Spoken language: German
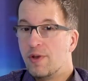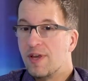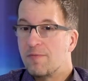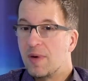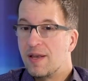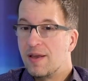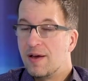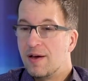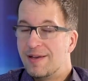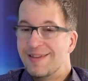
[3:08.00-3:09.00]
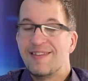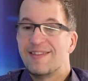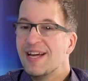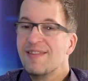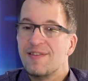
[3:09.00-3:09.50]
Und dass man äh,
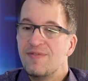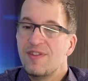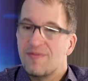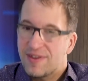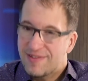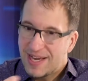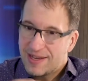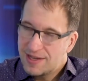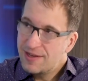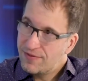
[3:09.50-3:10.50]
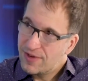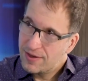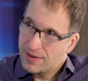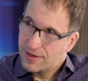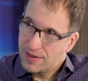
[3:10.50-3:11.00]
dieses ganze Wissen, was da drin
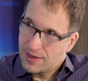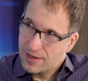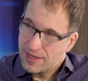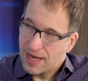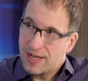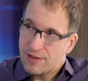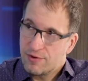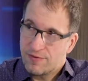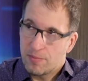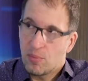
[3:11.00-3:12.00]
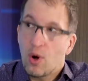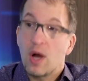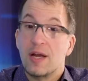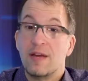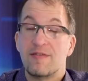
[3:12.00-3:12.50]
äh, enthalten und
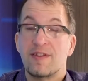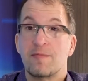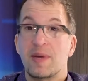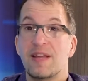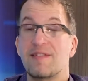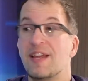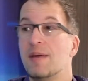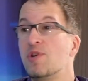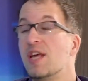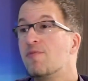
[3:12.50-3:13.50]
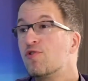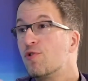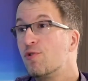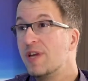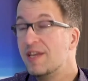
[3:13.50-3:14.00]
verborgen ist, dass man das ja in der modernen
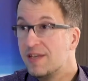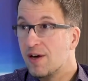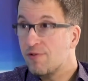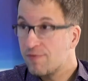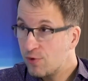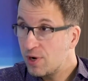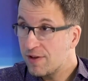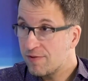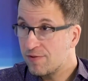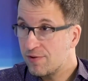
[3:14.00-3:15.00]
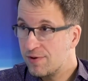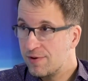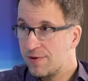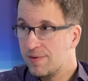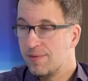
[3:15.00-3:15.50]
Psychologie nicht draußen vorlassen
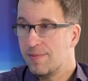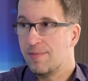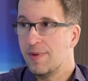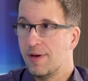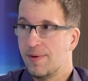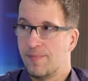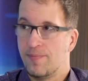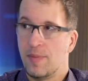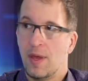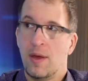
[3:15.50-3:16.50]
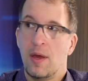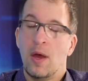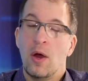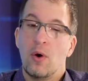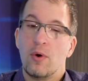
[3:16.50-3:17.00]
sollte. Ja. Mhm.
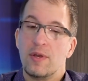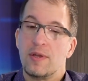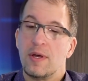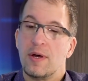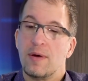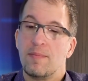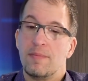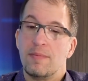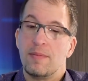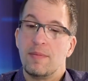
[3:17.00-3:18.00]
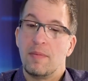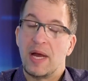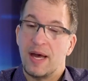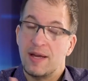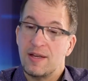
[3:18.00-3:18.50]
Und ähm,
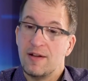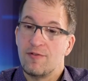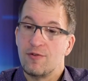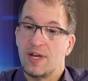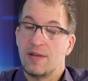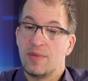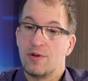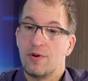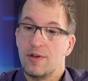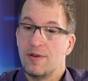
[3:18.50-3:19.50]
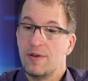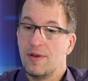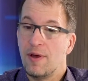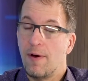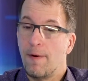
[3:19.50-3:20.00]
man hat also dann
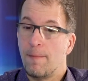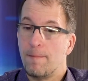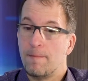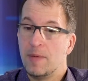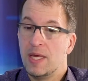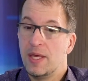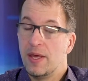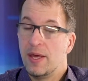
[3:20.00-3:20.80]
begonnen, ähm,